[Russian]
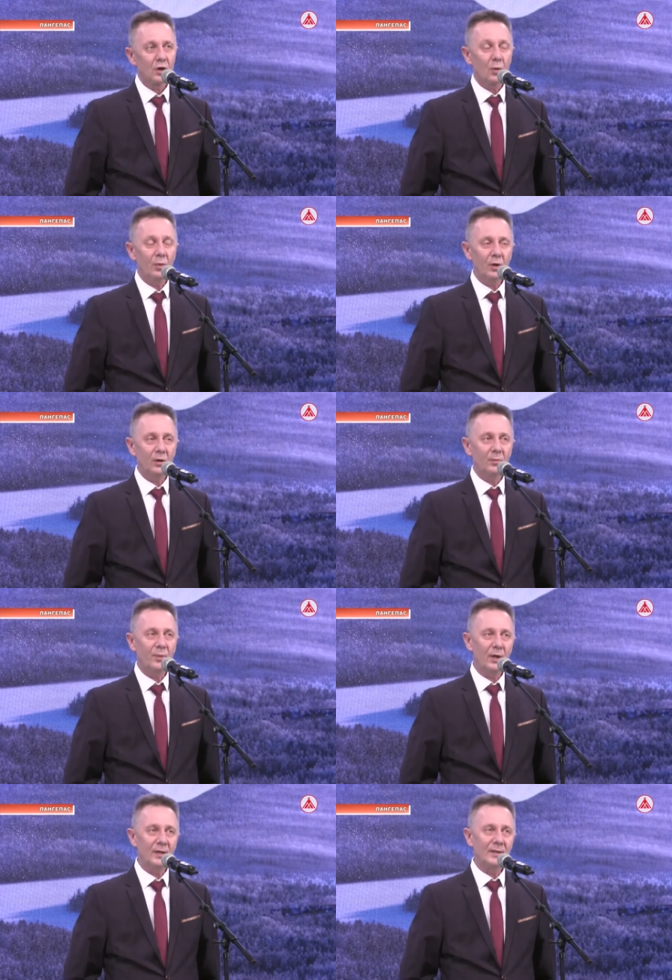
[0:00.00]
чтобы
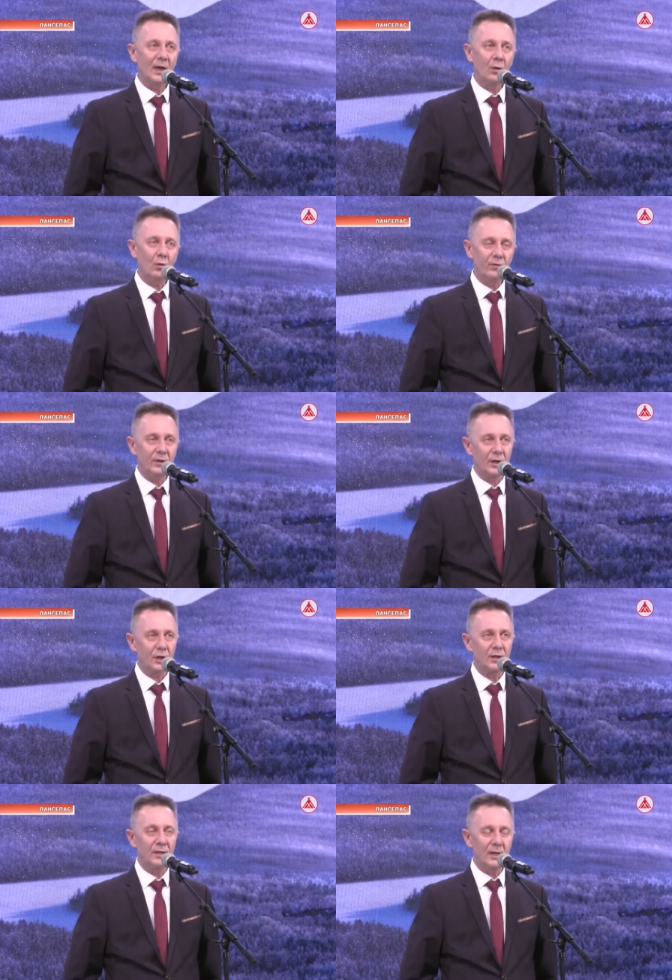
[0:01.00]
были здоровы
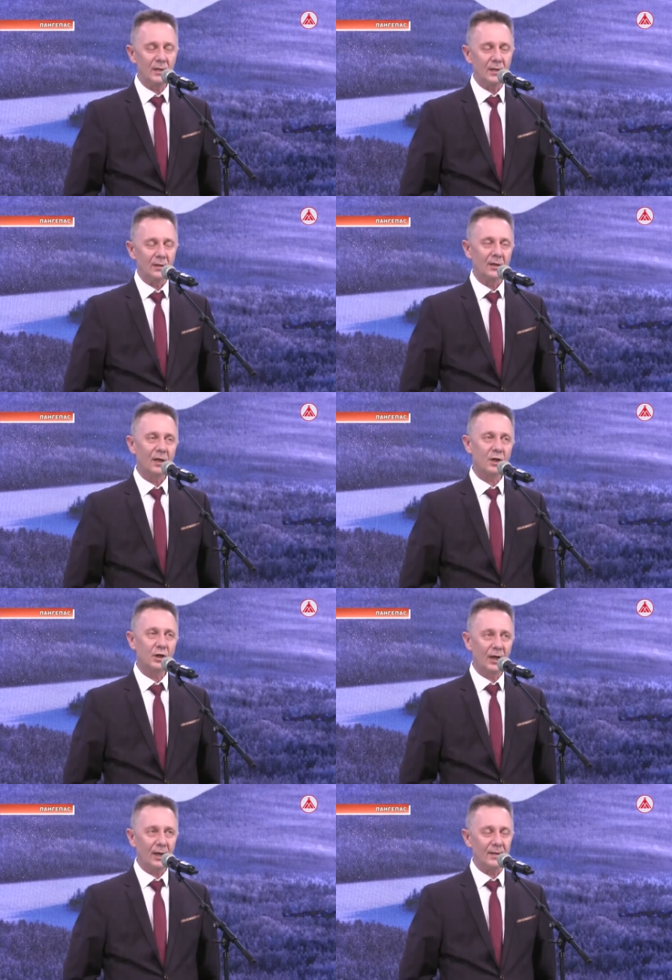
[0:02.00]
наши дети,
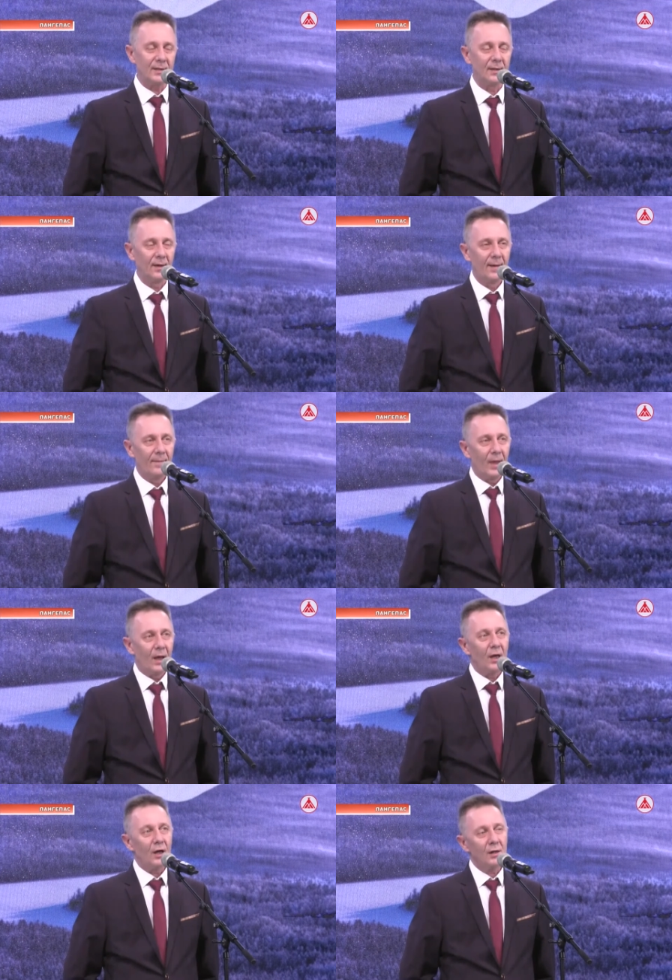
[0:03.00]
рождались,
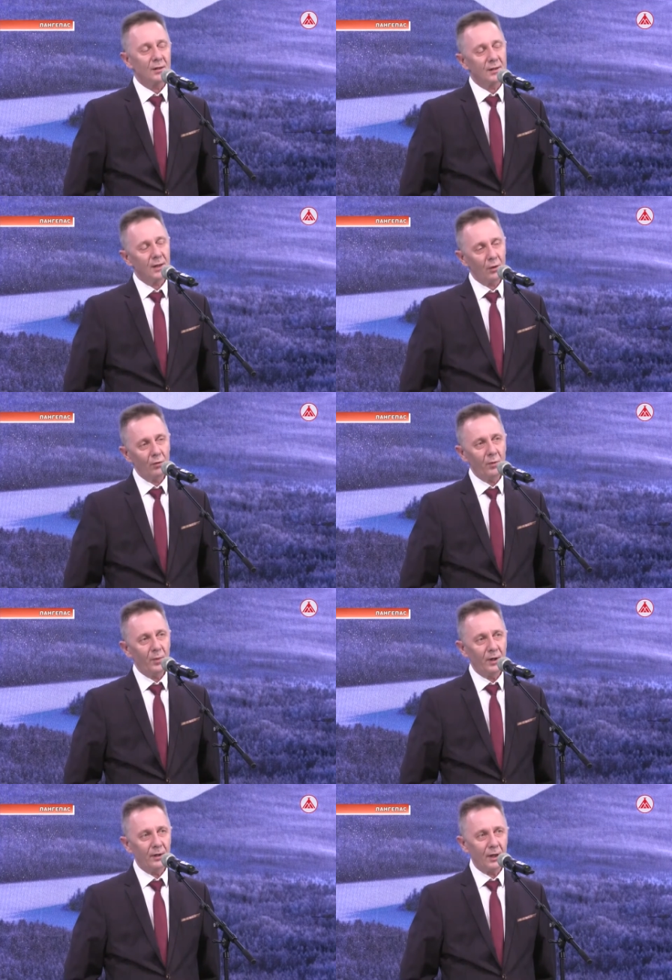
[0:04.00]
и здоровы
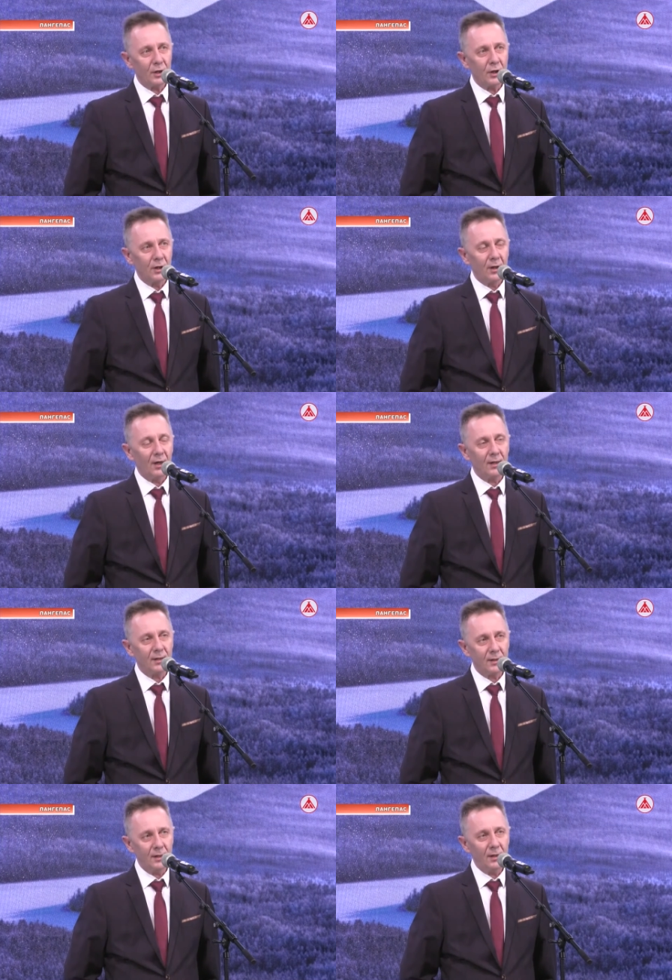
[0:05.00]
были наши
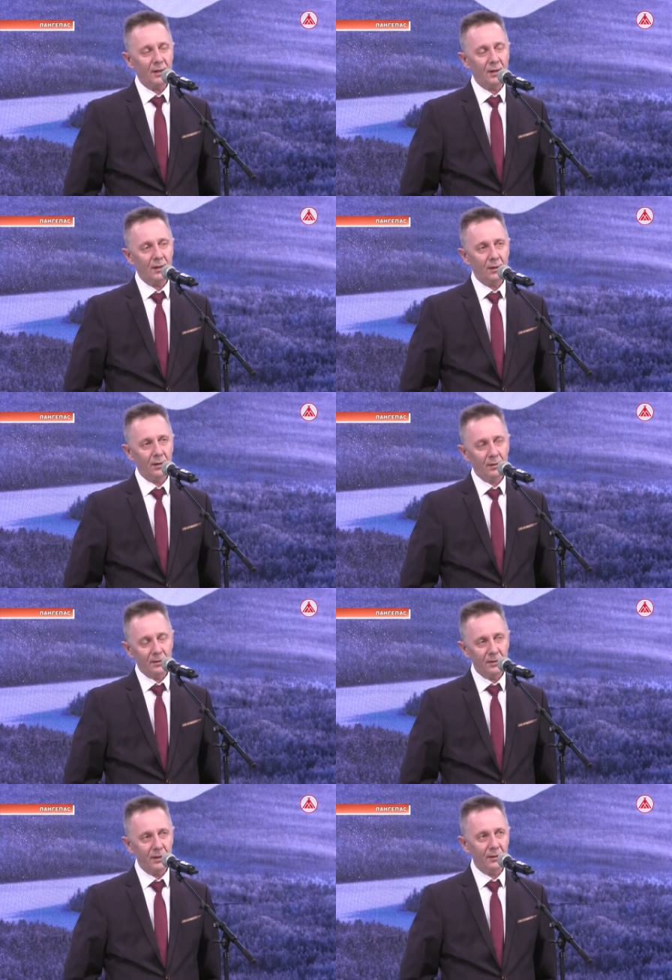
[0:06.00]
отцы и
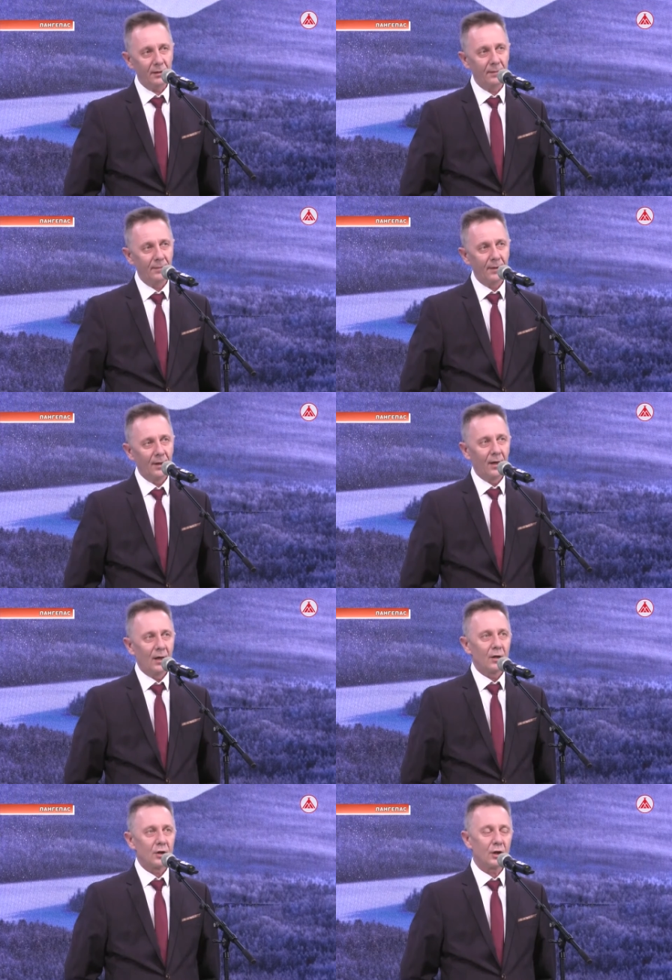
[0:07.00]
деды.
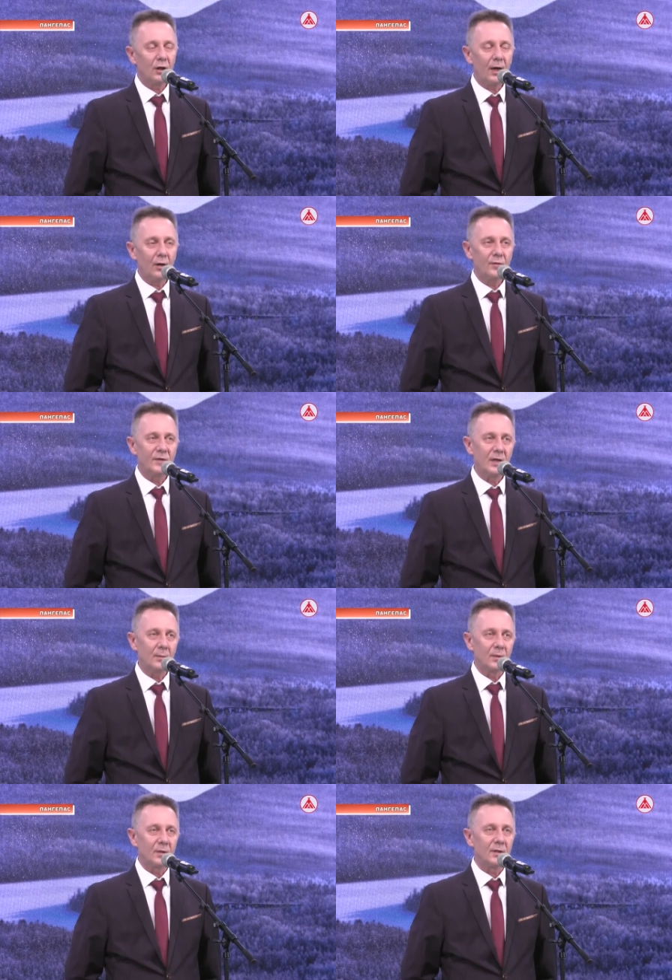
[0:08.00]
Желаю
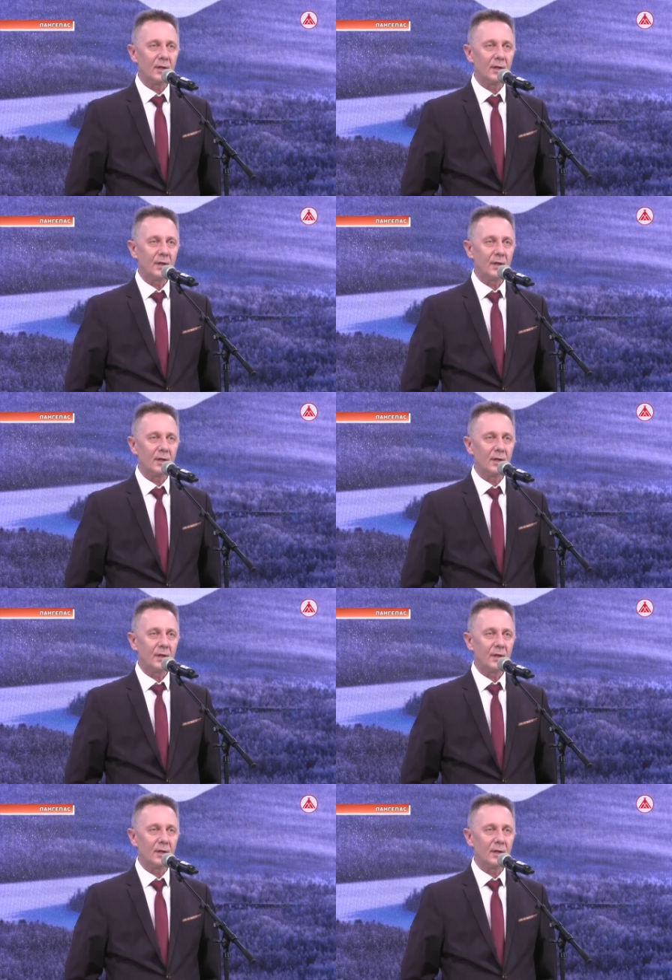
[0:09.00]
всем